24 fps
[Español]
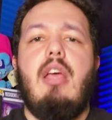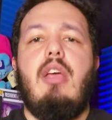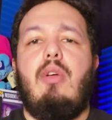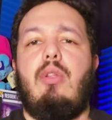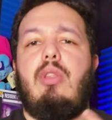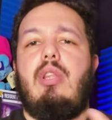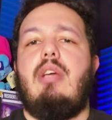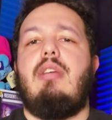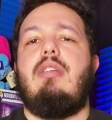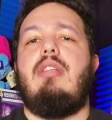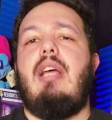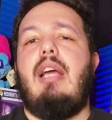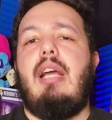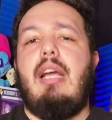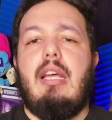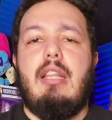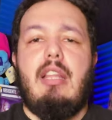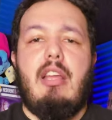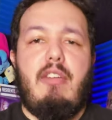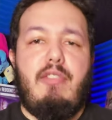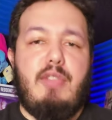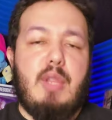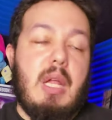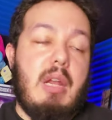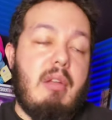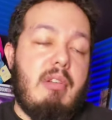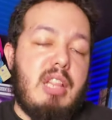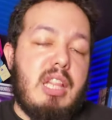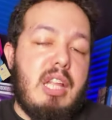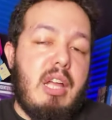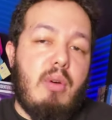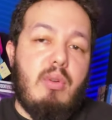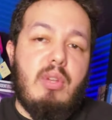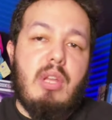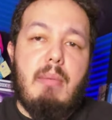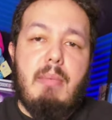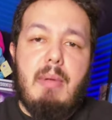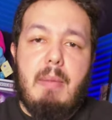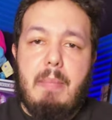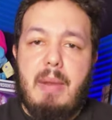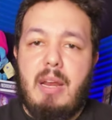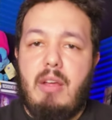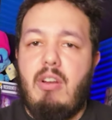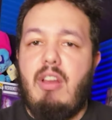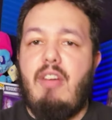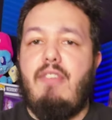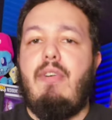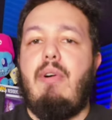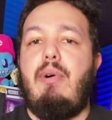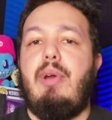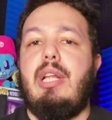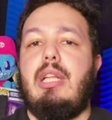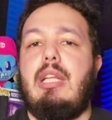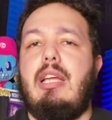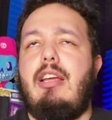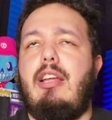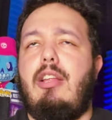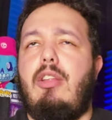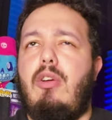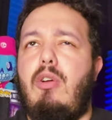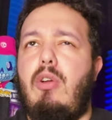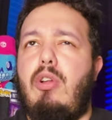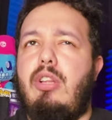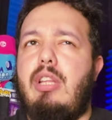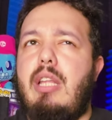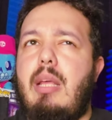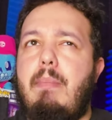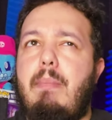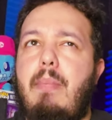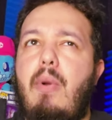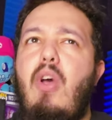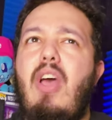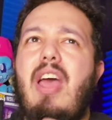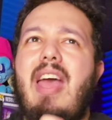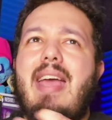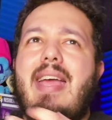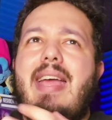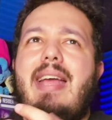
Y ustedes saben que Night of the Living Dead es una de mis películas favoritas de todos los tiempos.